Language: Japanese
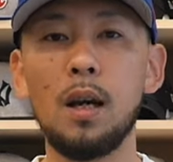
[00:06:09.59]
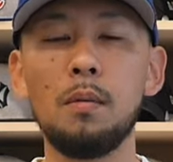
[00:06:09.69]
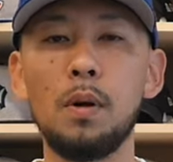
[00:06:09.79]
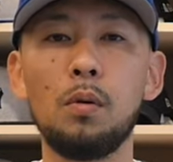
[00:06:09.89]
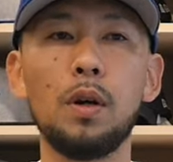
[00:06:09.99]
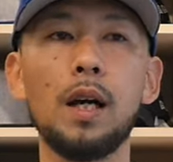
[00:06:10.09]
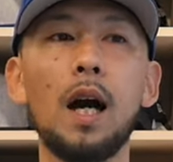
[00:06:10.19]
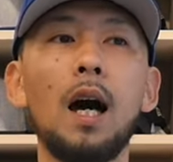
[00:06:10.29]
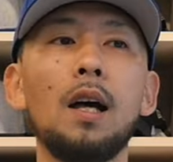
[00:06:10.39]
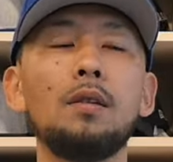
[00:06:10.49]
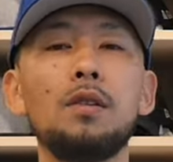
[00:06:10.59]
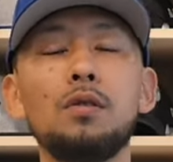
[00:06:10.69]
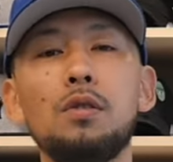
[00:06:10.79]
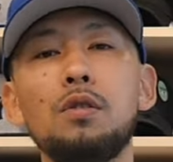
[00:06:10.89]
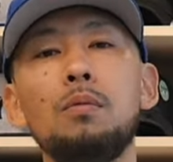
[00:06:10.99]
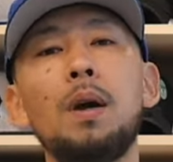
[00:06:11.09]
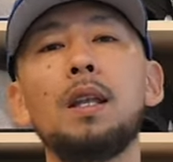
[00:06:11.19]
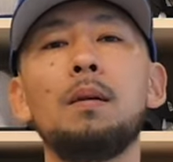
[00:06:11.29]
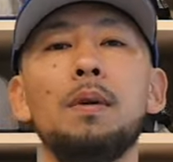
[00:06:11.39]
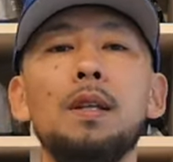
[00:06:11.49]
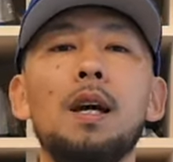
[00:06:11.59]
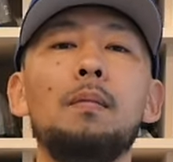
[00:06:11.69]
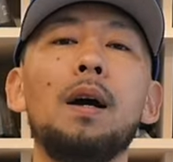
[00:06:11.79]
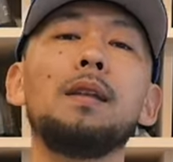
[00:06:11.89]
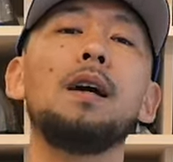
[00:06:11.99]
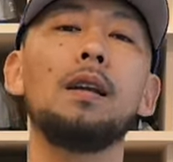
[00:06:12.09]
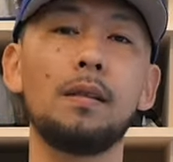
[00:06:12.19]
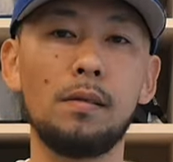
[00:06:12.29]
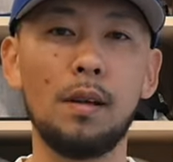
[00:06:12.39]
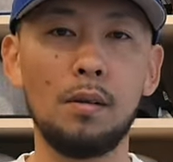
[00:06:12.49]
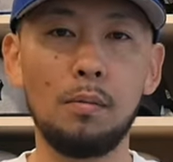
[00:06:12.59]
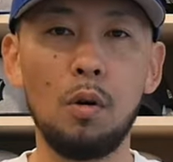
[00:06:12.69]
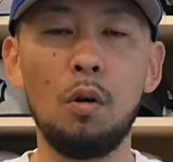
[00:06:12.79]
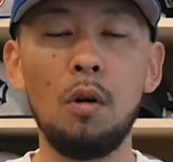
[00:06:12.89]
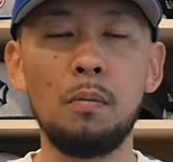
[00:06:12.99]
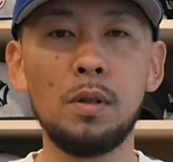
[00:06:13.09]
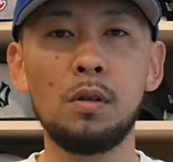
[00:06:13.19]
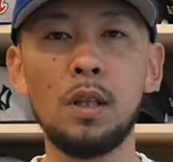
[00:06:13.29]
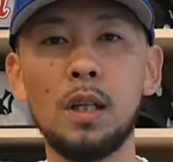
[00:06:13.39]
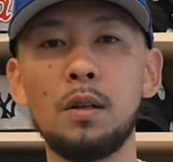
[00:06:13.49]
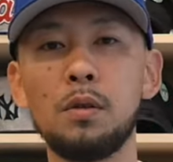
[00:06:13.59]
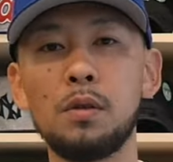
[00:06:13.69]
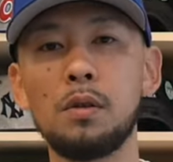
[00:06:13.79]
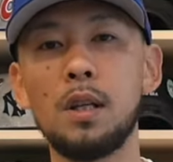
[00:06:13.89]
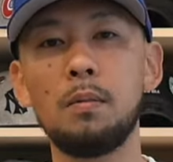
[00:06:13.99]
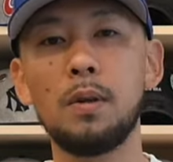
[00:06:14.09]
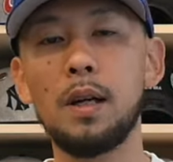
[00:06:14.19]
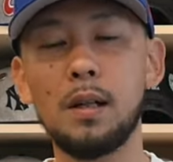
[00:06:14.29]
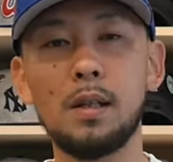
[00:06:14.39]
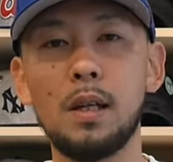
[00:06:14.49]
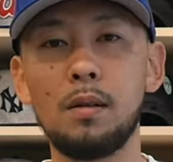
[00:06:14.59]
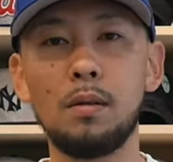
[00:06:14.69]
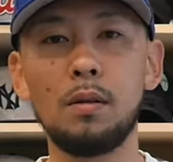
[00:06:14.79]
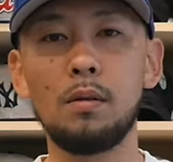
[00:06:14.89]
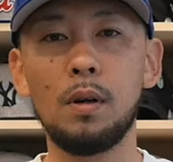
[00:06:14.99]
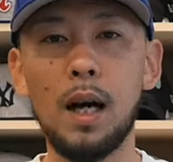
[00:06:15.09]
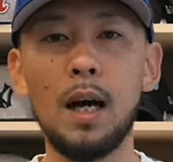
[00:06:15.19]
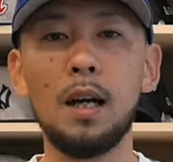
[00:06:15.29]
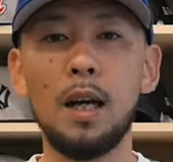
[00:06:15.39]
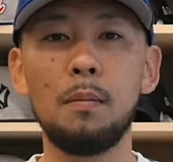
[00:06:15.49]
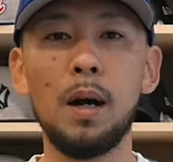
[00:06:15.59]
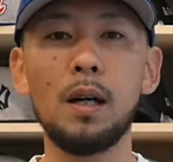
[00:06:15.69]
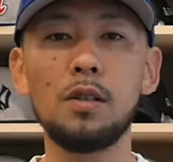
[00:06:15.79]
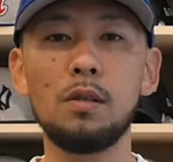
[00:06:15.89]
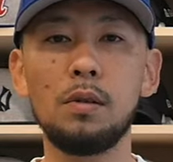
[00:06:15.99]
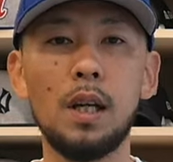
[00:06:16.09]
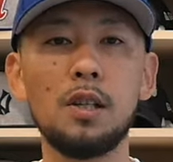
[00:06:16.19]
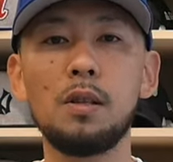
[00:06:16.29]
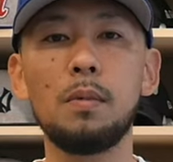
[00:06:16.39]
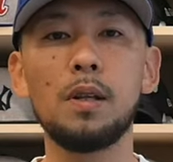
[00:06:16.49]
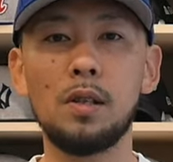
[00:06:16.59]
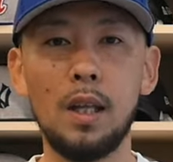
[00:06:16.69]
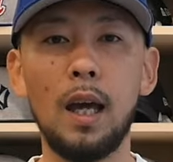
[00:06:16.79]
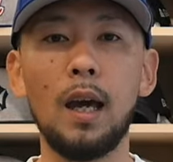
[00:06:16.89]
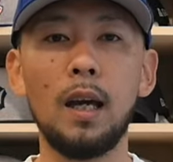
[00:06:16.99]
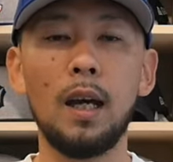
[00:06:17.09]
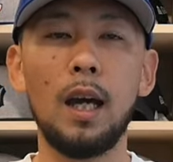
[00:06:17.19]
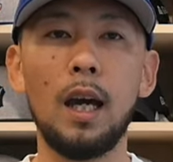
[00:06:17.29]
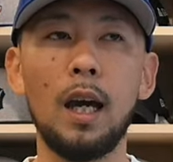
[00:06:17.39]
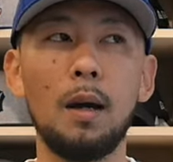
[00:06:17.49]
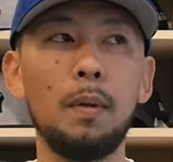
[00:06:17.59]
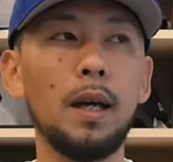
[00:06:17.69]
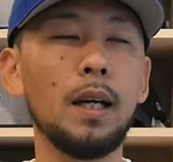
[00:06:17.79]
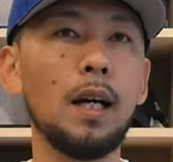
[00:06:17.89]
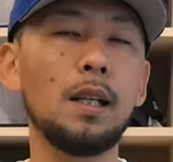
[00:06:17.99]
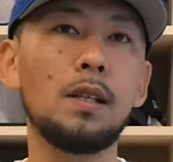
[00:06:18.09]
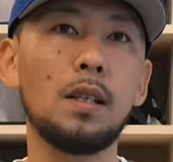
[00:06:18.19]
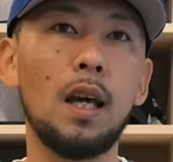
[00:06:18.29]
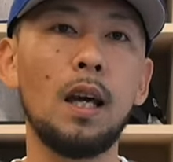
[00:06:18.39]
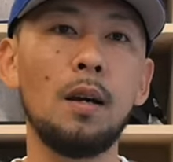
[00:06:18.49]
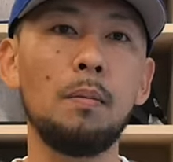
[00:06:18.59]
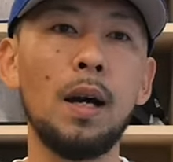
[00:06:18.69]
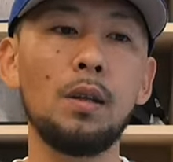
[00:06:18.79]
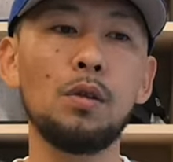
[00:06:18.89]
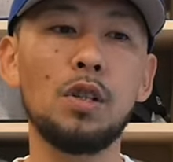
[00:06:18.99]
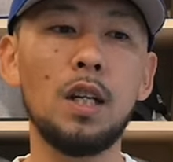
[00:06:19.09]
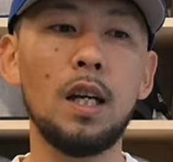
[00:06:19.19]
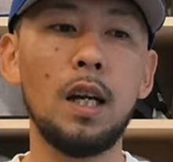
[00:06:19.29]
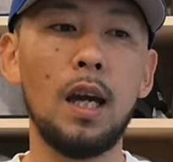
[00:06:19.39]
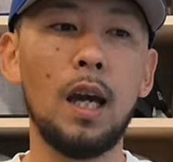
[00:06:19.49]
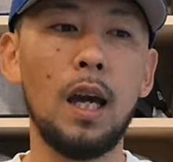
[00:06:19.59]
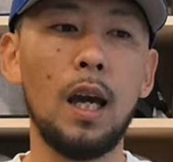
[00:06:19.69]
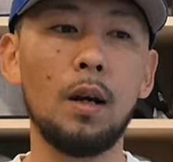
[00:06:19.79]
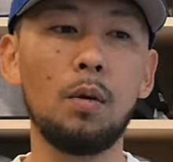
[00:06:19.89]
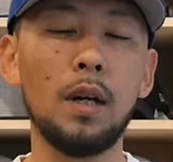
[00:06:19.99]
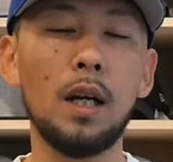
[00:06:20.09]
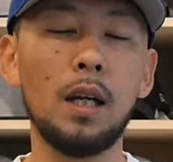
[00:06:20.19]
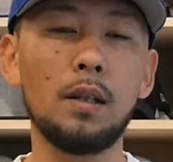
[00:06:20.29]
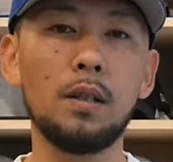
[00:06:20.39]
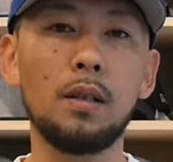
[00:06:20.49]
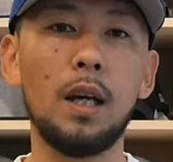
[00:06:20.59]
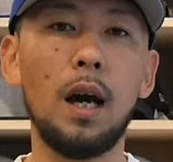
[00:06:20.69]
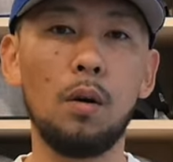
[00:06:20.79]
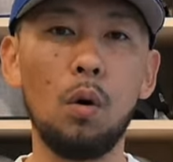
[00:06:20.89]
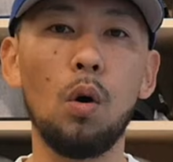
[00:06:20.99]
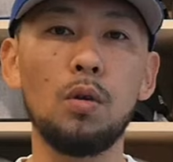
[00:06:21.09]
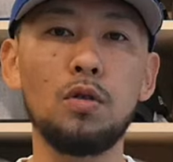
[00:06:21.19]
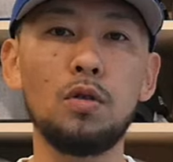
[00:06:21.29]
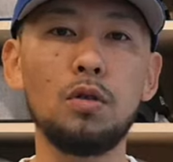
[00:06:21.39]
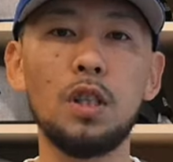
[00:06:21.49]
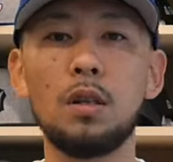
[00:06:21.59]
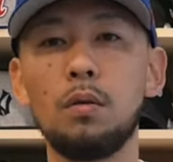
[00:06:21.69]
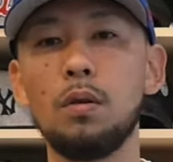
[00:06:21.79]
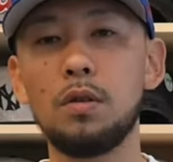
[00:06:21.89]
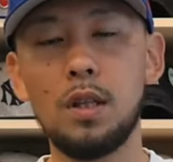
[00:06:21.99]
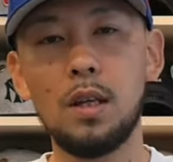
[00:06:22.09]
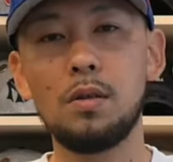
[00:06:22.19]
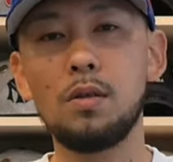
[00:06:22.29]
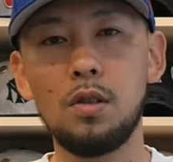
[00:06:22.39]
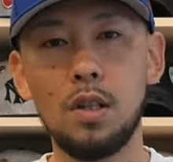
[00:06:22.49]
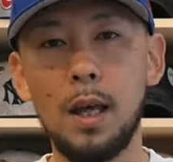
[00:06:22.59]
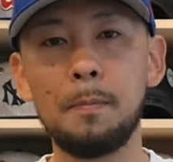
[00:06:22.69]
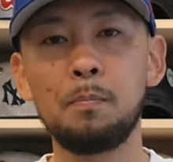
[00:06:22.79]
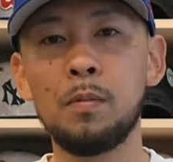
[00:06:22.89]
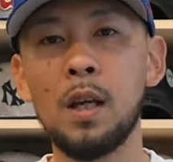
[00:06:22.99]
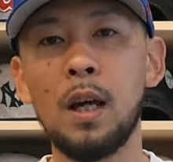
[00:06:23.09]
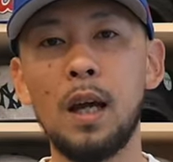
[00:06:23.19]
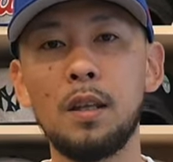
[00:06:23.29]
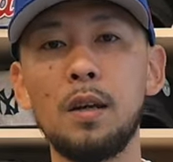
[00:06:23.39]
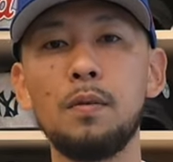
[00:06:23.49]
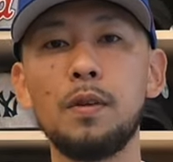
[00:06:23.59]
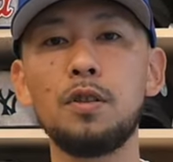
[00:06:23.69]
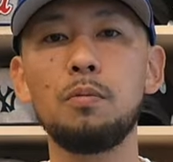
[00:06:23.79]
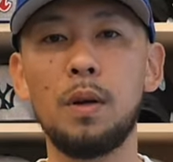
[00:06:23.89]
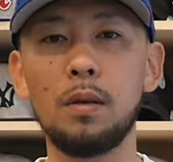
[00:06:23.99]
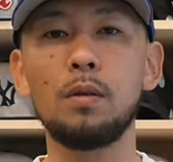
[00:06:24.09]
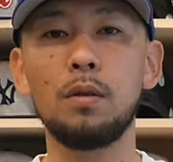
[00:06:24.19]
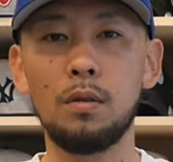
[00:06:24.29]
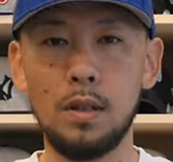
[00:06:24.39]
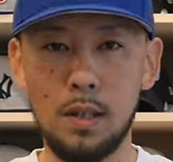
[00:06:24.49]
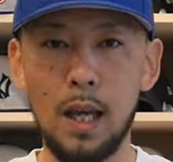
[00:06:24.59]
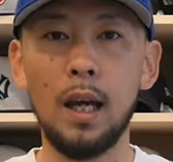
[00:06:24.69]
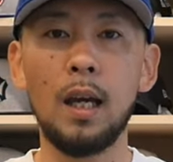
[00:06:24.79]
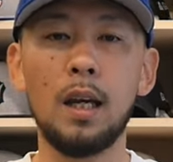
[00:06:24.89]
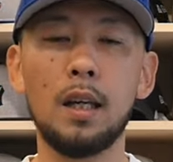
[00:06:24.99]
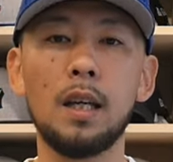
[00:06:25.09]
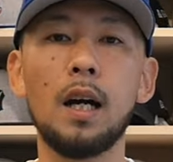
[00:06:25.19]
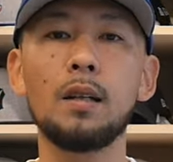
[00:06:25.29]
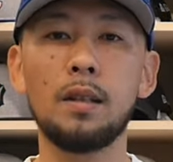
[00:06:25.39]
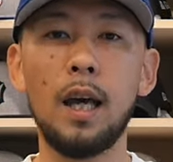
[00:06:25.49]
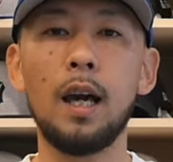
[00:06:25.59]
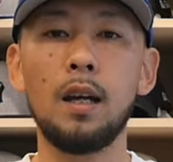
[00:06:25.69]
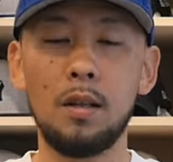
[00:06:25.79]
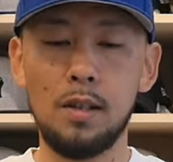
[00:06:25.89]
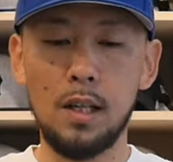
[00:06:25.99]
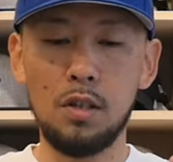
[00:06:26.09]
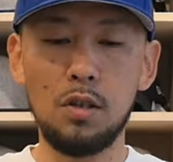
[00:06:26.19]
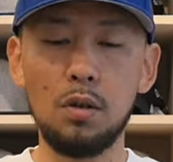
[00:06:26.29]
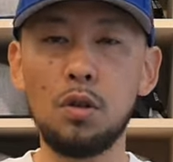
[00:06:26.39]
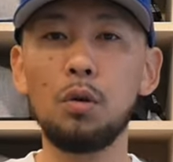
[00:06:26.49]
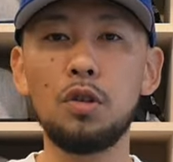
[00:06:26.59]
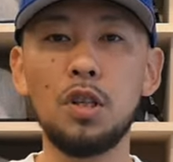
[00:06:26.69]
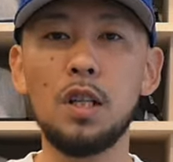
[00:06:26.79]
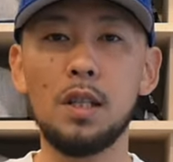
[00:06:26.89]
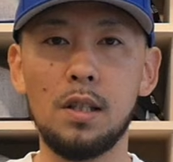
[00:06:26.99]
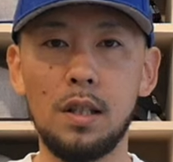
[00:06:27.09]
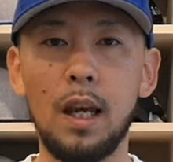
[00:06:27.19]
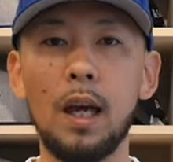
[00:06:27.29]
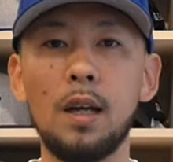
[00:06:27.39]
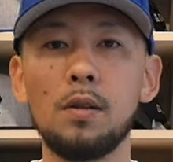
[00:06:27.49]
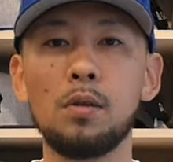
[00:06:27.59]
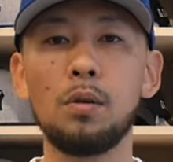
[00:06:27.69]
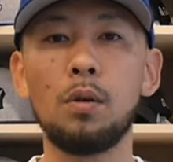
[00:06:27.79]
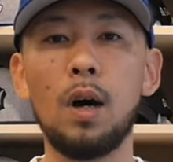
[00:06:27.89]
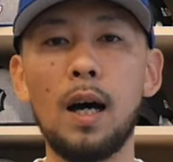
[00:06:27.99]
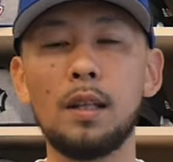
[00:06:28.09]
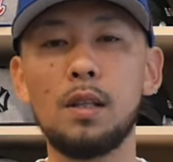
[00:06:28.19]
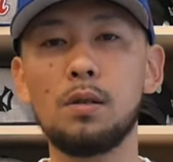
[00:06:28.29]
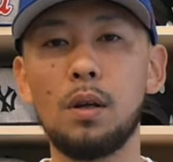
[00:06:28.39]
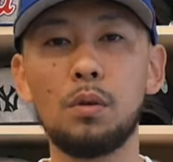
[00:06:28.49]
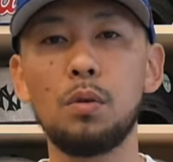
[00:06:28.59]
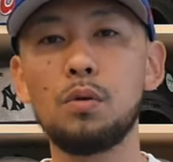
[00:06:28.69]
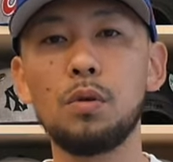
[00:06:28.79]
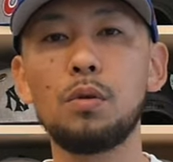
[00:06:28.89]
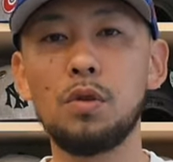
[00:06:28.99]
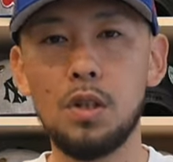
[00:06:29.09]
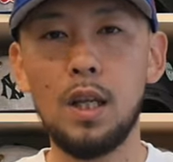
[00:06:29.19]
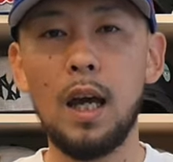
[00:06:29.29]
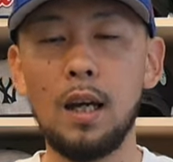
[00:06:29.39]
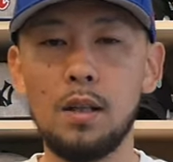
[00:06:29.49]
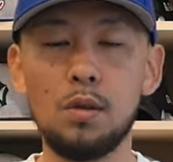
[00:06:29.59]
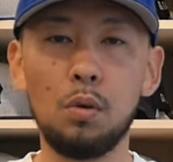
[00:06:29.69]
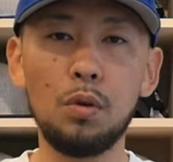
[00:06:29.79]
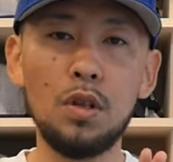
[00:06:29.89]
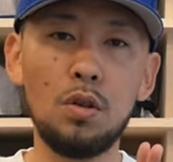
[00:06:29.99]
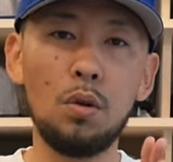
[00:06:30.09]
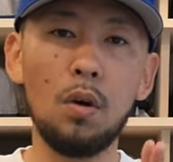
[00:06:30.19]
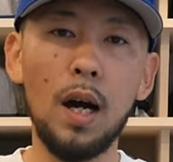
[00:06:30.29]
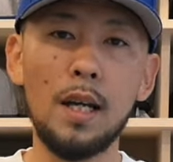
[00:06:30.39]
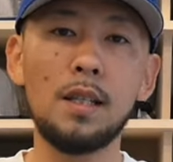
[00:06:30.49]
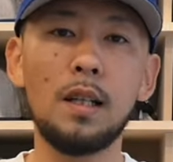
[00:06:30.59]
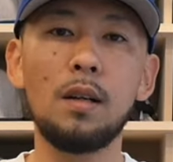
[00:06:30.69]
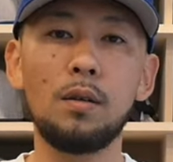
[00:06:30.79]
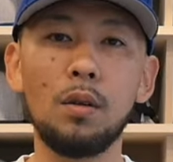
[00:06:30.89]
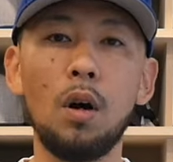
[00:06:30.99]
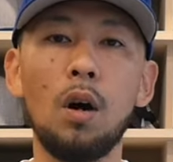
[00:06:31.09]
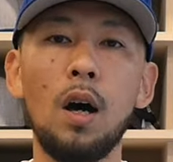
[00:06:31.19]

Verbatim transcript: まあ、これが、あの、非常に有名なメディア媒体なんですけれども、まあ、その中の一つの WXL っていうのが、マガジンを出してまして、えー、毎回ですね、毎年、えー、これから来るであろう10人を選出して、えテンフレッシュメンというですね、え企画で、雑誌の表紙にですね、そのアーティストが登場して、で、そこに紹介されると、